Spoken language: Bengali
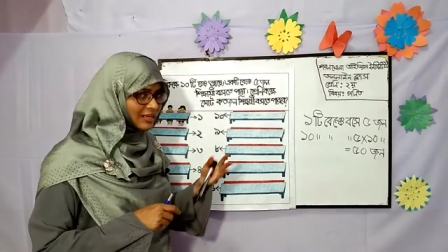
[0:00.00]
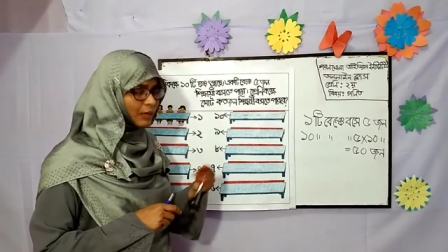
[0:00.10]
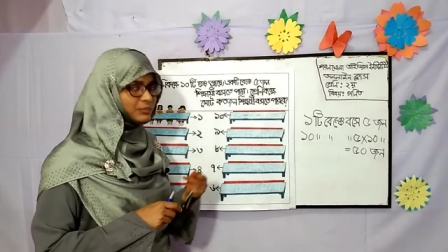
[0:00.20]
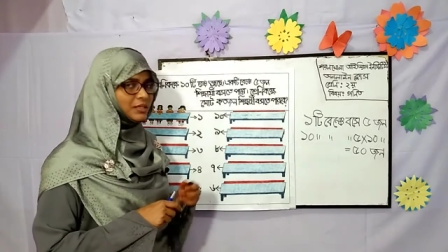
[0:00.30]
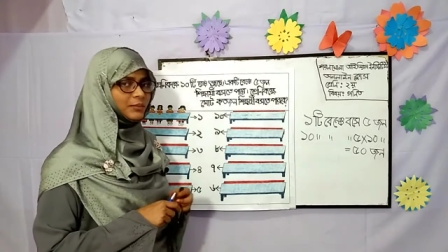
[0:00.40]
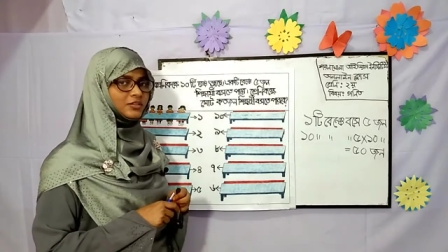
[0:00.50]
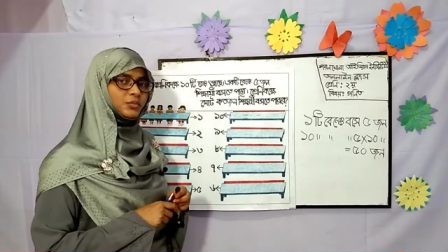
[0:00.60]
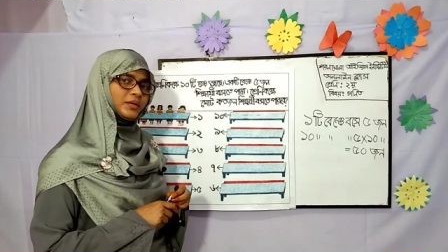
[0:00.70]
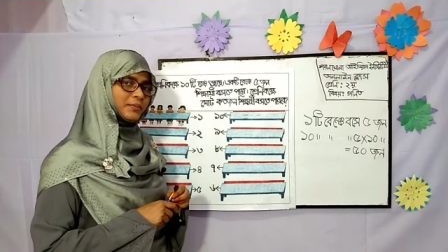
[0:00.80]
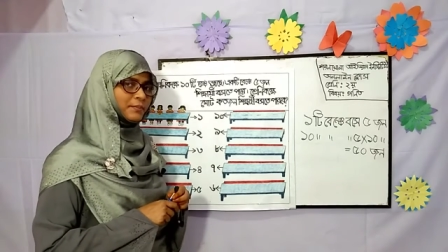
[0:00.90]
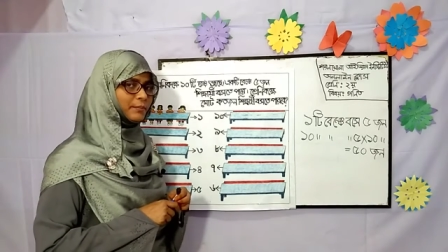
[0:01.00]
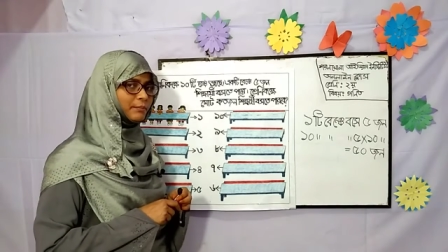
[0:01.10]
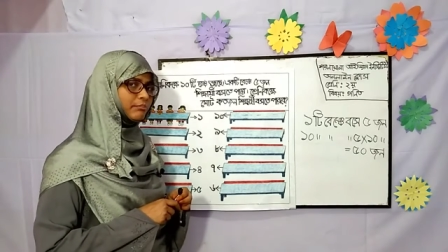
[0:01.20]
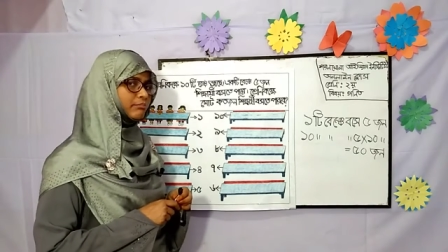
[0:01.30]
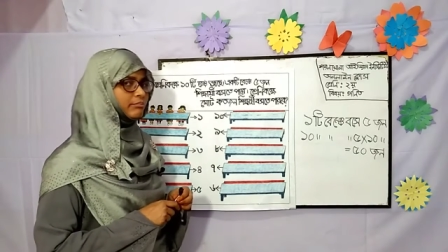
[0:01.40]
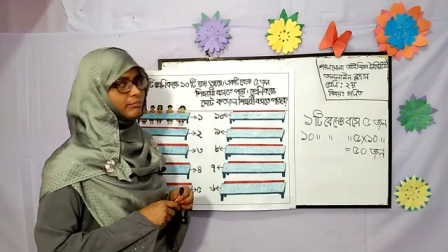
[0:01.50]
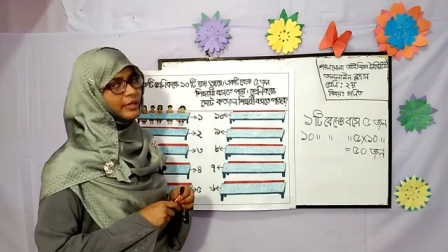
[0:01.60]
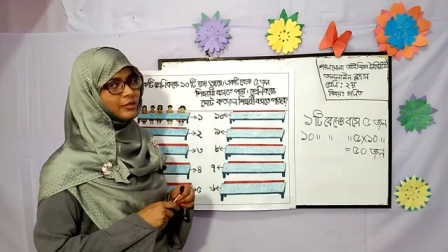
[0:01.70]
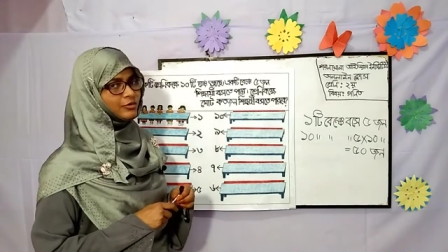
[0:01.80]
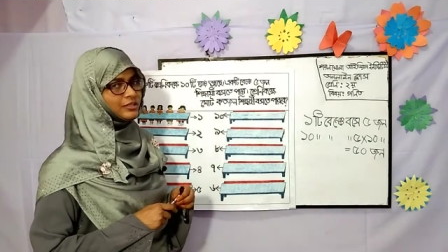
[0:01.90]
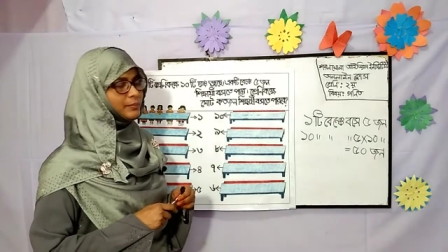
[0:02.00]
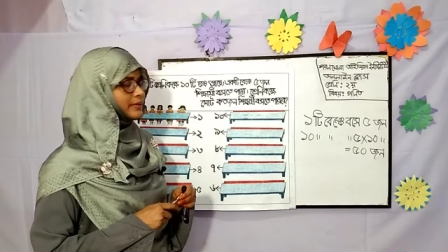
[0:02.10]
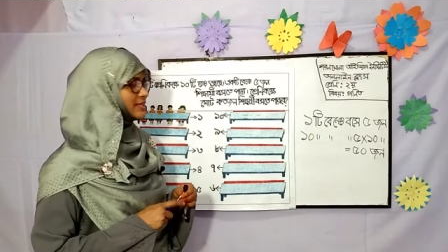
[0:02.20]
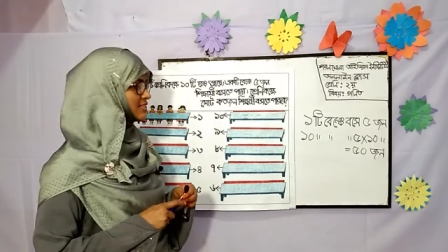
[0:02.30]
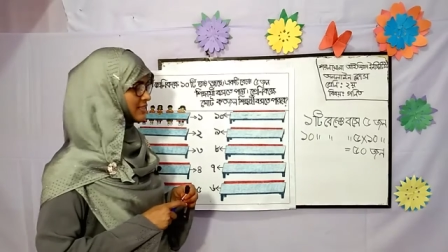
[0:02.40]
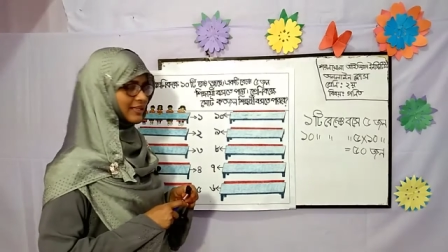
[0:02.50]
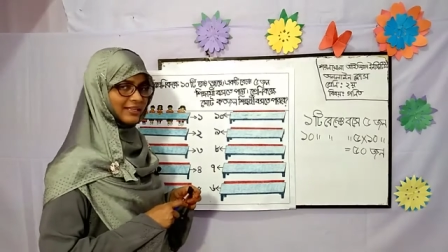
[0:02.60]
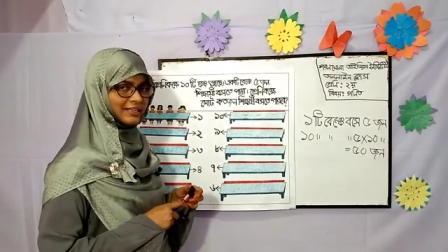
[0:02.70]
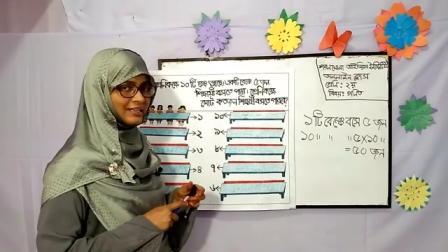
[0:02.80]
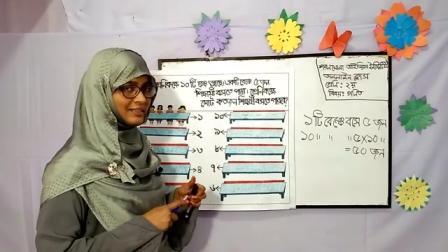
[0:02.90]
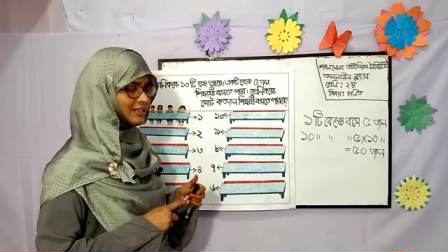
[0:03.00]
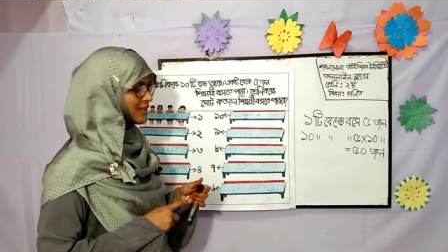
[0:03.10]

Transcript: নামতার মাধ্যমে বের করতে পেরেছি তাই না